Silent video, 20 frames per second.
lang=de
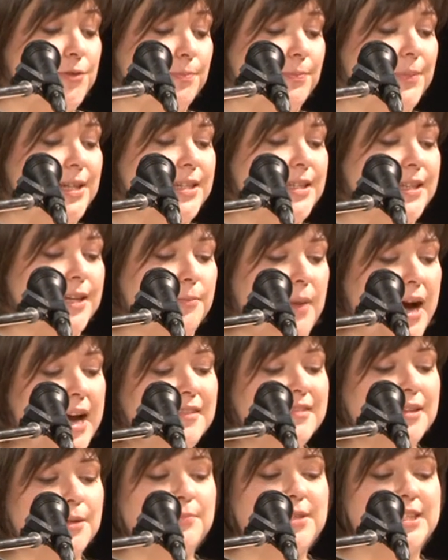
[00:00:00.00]
mit,
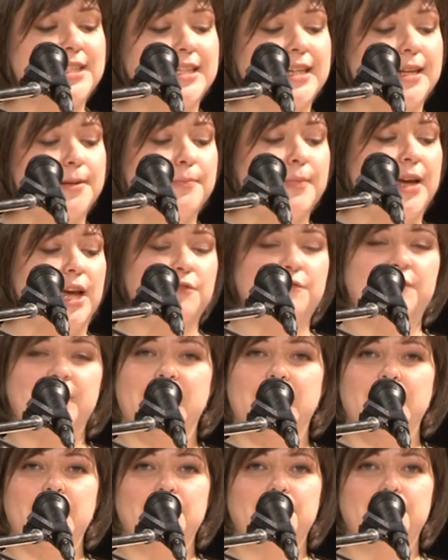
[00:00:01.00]
gemeinsam mit dem
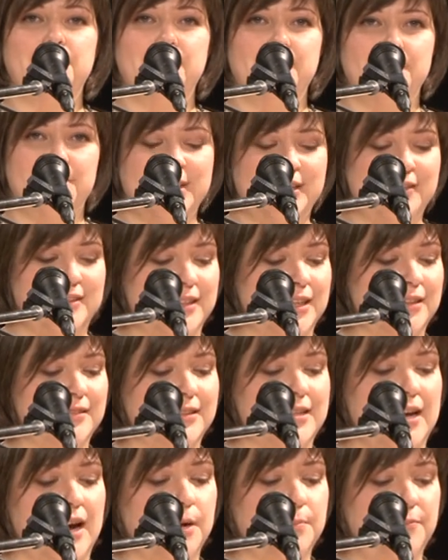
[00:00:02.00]
FEG
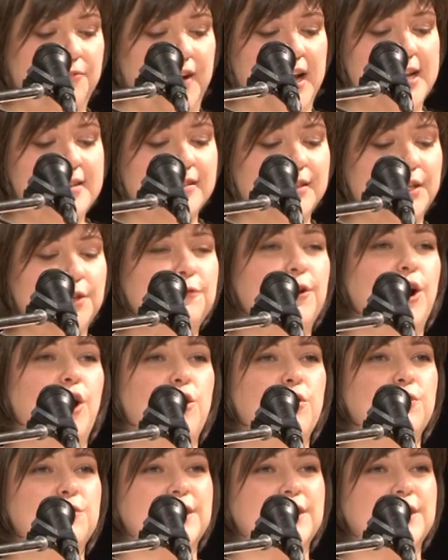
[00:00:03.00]
Bezirkstag Pfalz e.V.,